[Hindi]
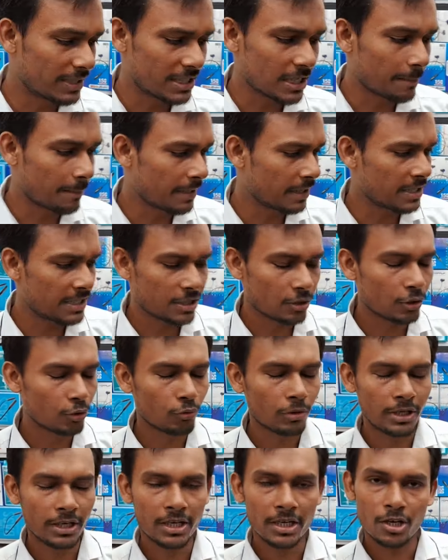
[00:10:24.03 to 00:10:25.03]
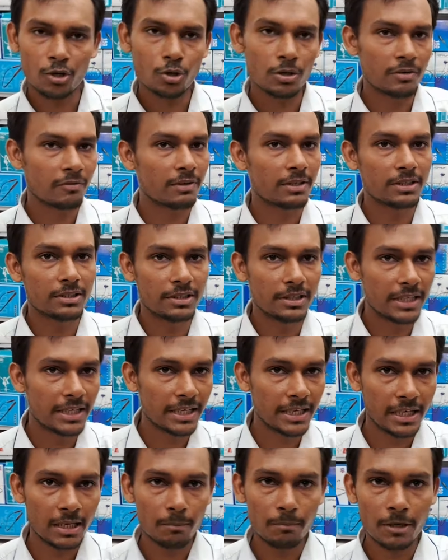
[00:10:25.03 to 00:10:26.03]
व्हाट्सएप पे किसी को इंक्वायरी करनी हो
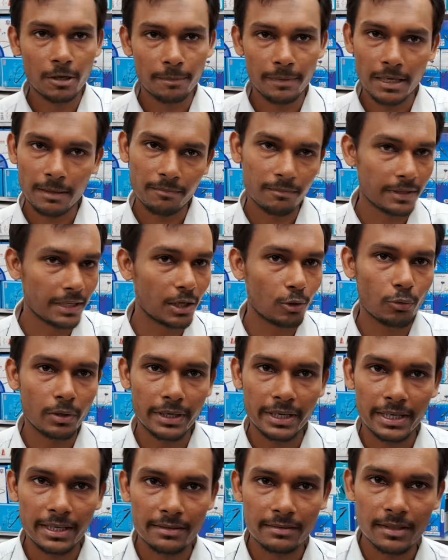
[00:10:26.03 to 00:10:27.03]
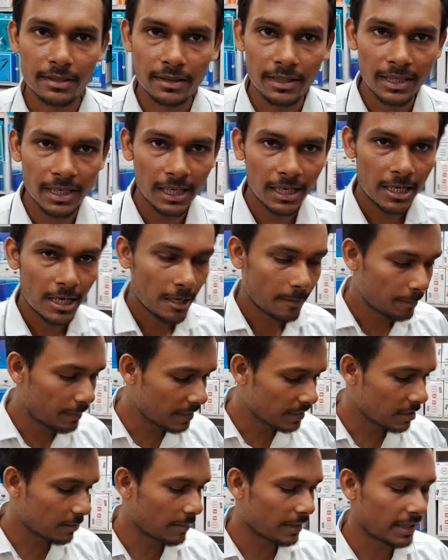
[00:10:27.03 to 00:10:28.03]
दिए गए नंबर पे आप इंक्वायरी कर सकते हैं
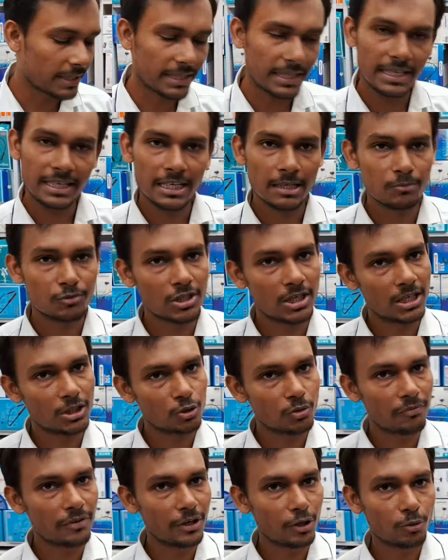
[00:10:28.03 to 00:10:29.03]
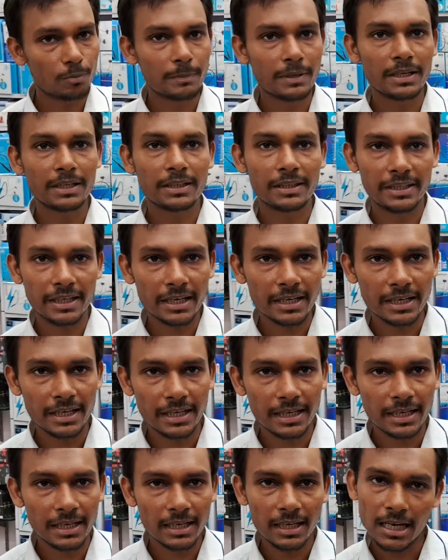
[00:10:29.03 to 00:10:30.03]
ठीक है हमारा टेलीग्राम चैनल जो वीडियो में दिया
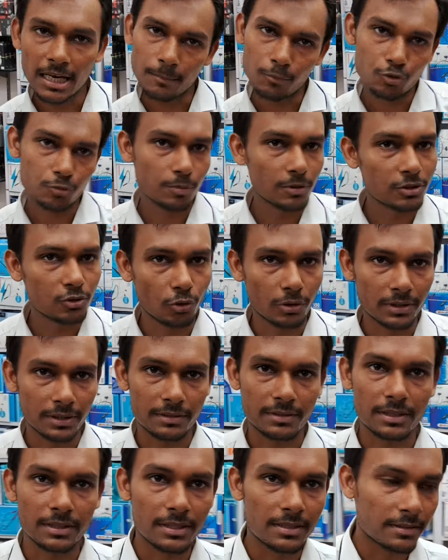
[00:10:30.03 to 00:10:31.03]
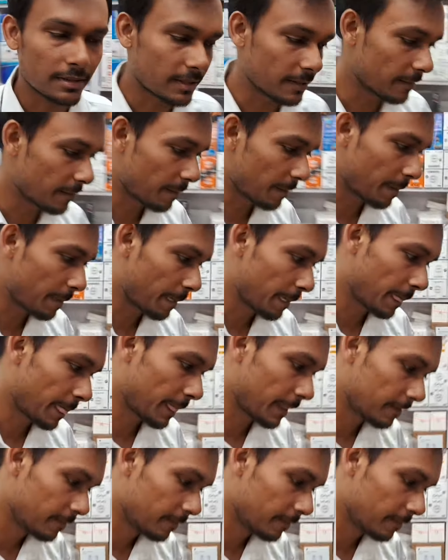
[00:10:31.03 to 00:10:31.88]
गया है आप उस पर ज्वाइन कर सकते हैं ठीक है